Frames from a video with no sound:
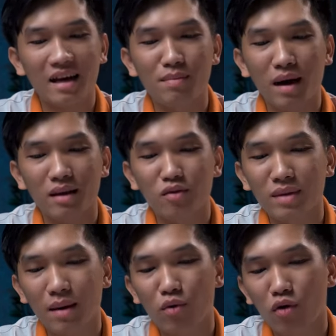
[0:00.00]
khi mà chúng
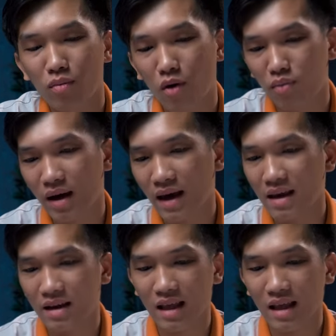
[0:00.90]
ta mua một cái à,